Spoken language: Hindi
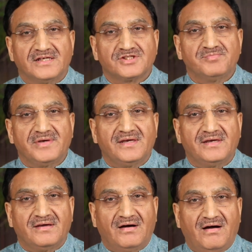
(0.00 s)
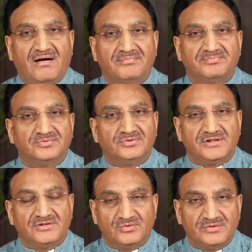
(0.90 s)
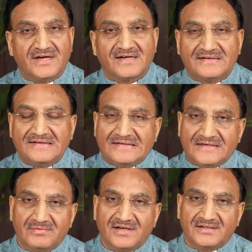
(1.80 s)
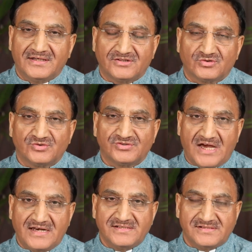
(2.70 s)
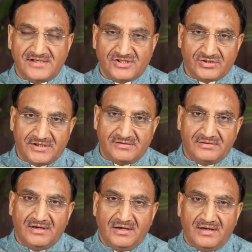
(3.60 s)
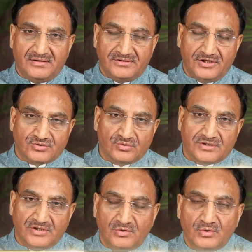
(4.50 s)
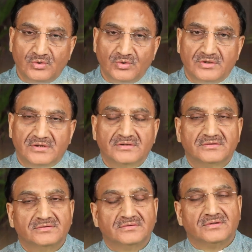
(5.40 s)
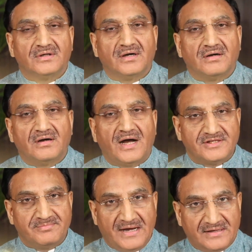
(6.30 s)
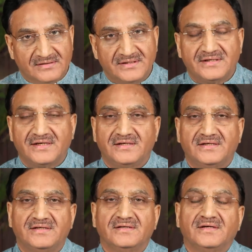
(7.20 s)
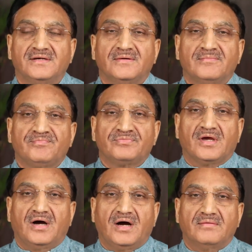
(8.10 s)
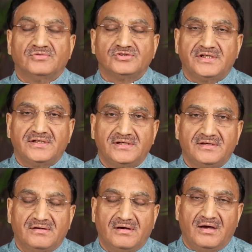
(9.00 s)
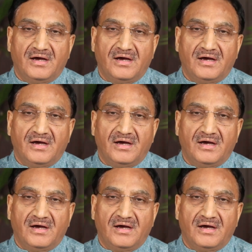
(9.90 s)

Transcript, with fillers: इसमें पूरी दुनिया के लगभग 140 देश देशों के लोग आज भाग ले रहे हैं मुझे